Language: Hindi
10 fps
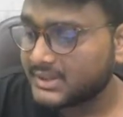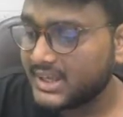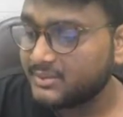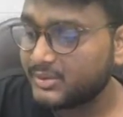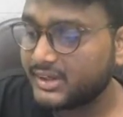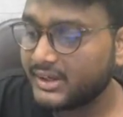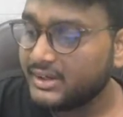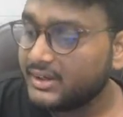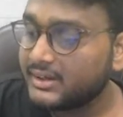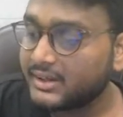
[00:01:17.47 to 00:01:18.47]
बताएं मुझे
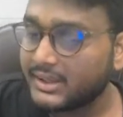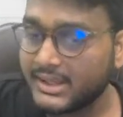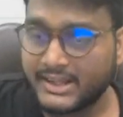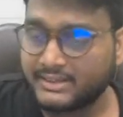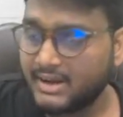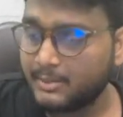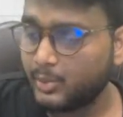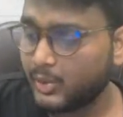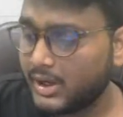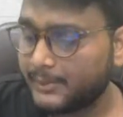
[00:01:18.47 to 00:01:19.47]
कि क्या जवाब
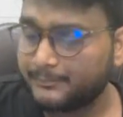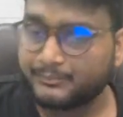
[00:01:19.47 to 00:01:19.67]
होगा